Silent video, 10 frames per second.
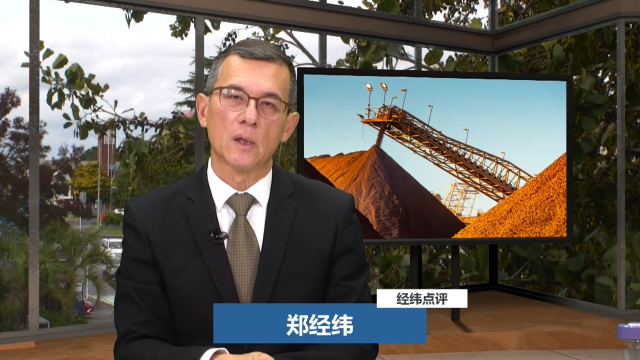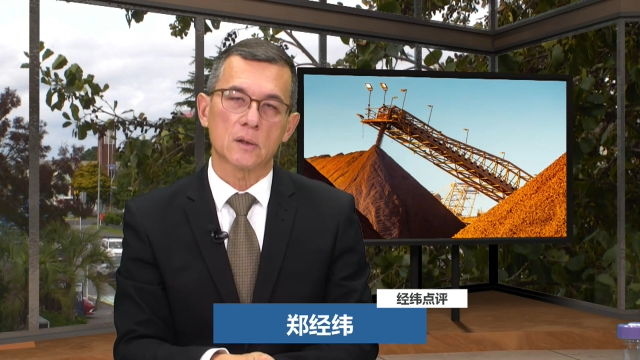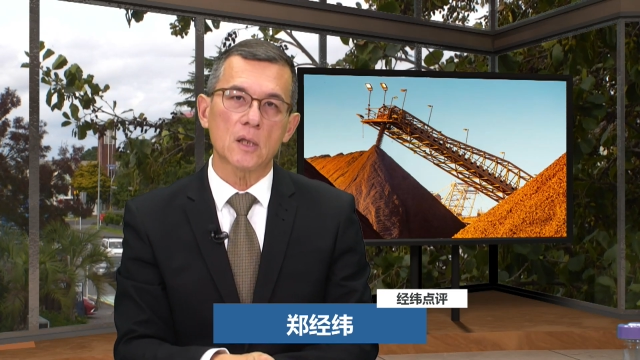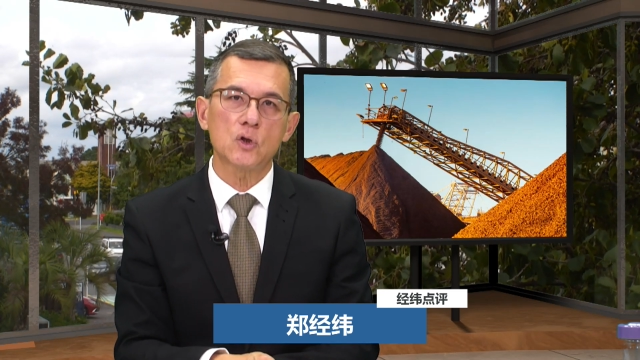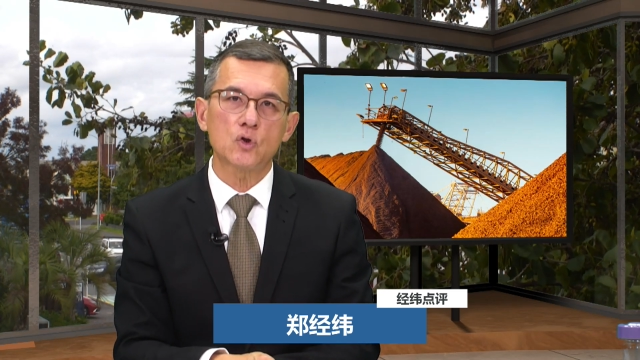
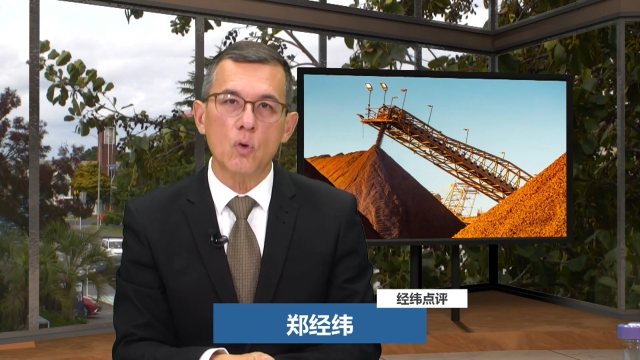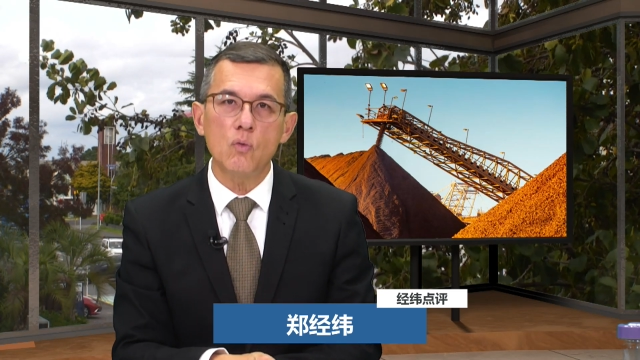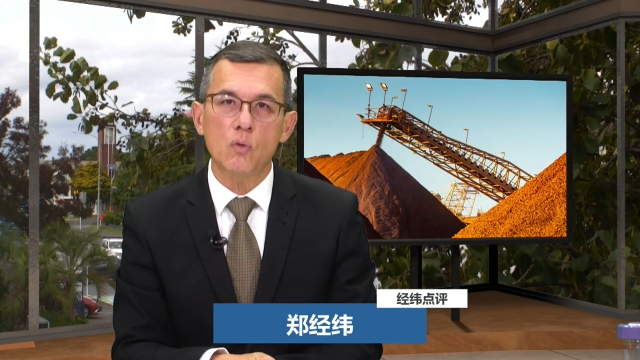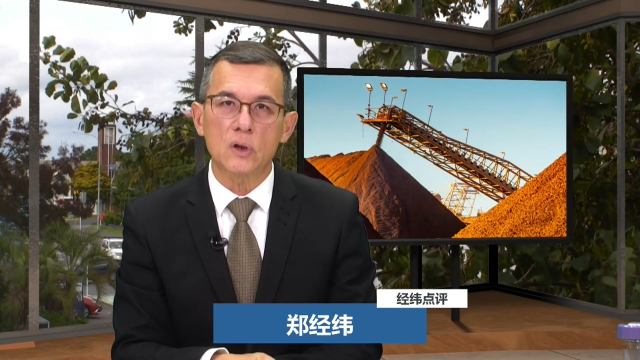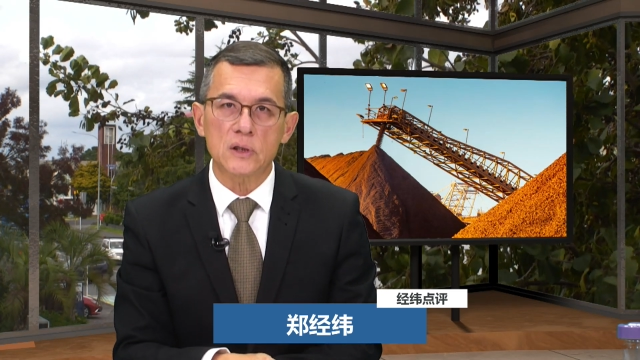但是
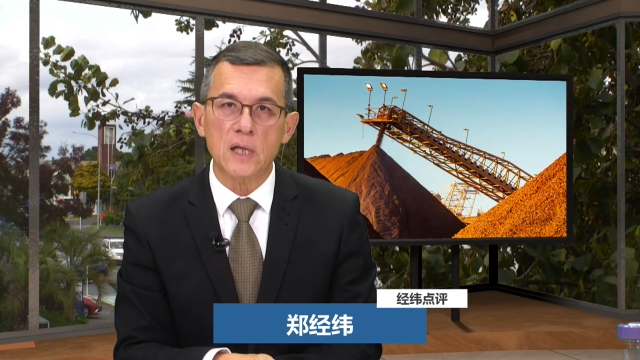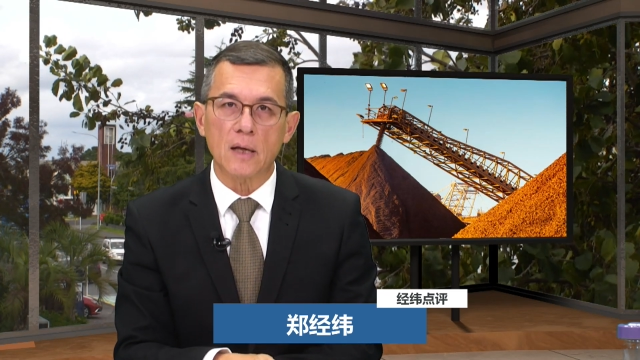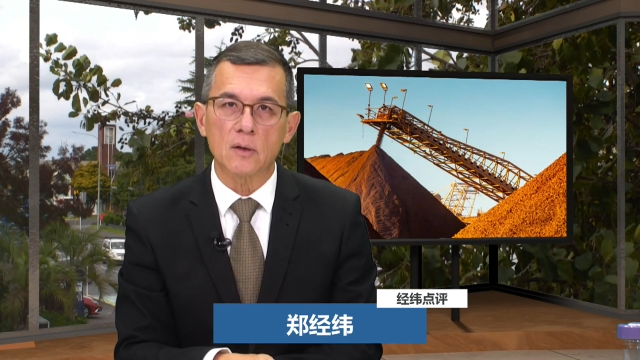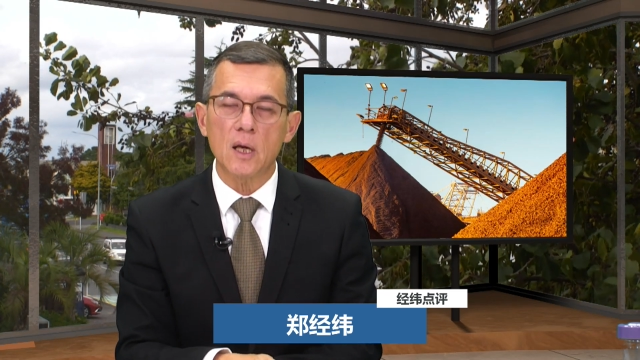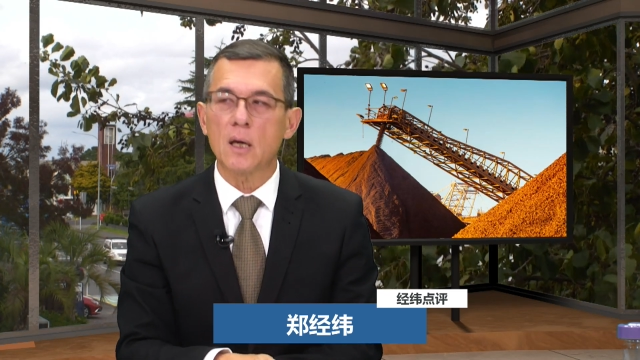中国的
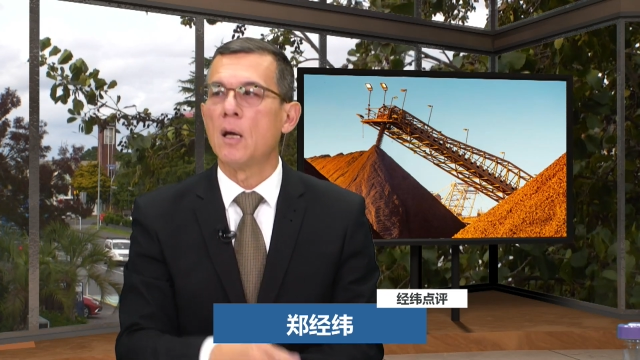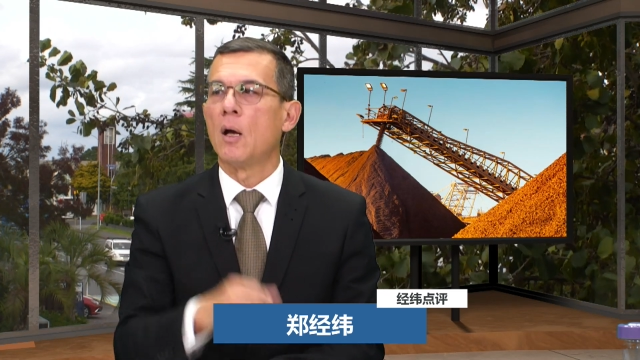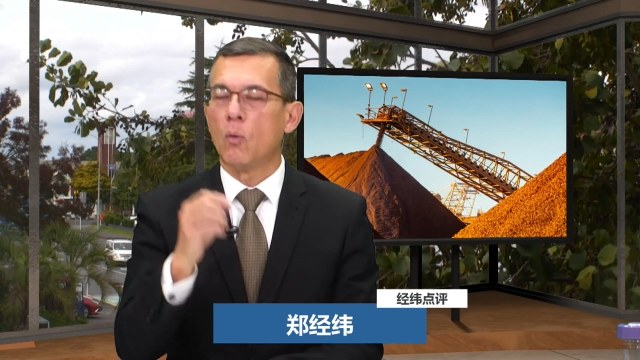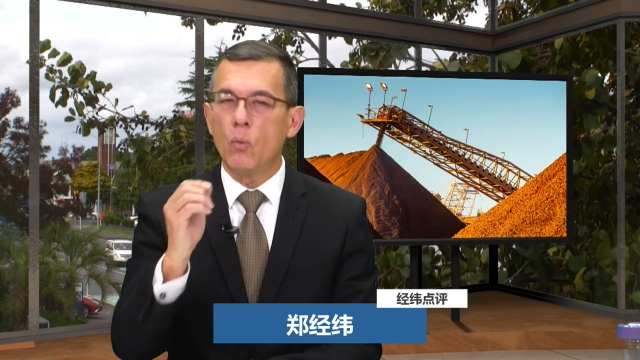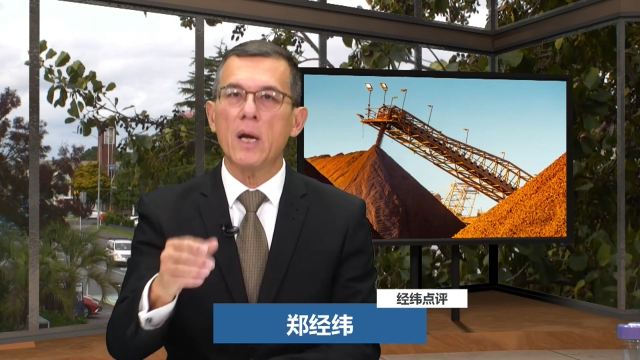产业
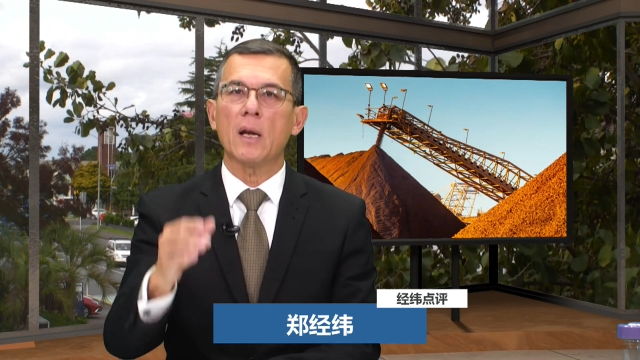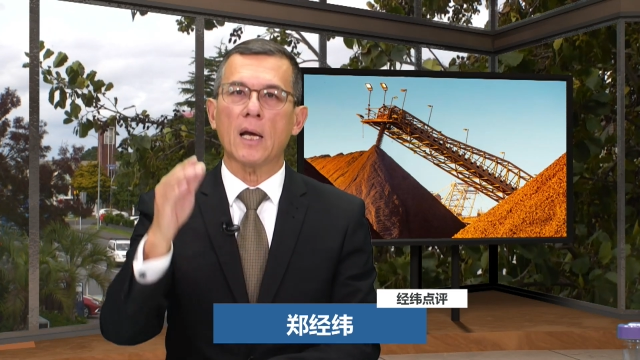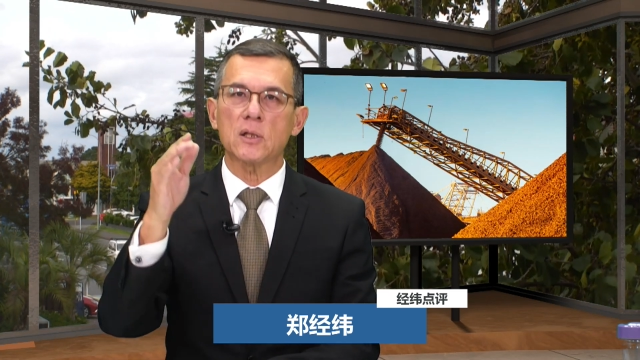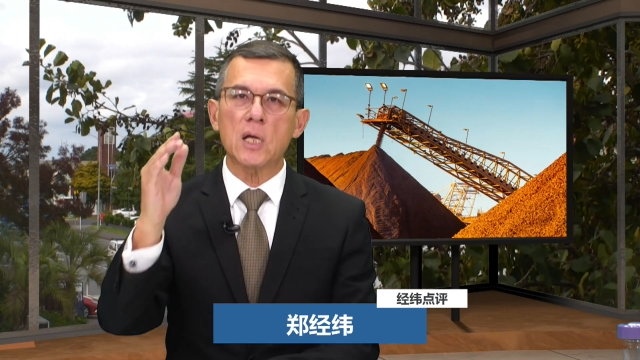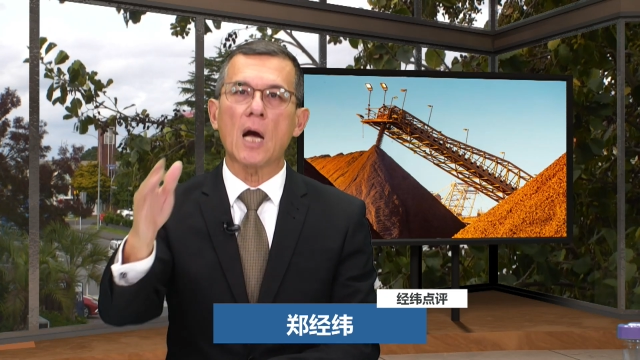未
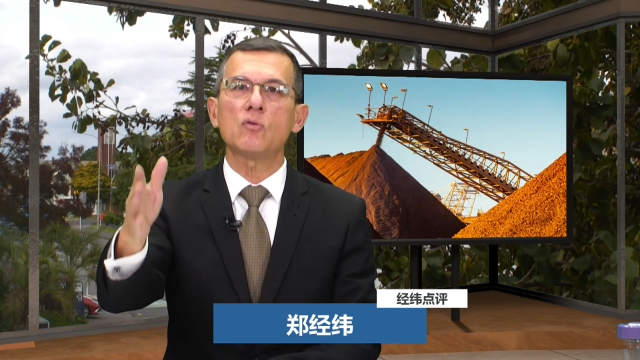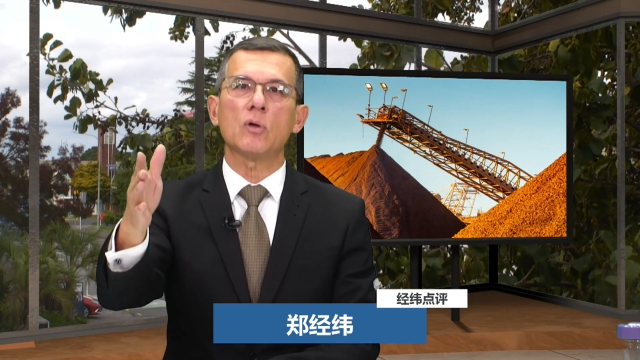来长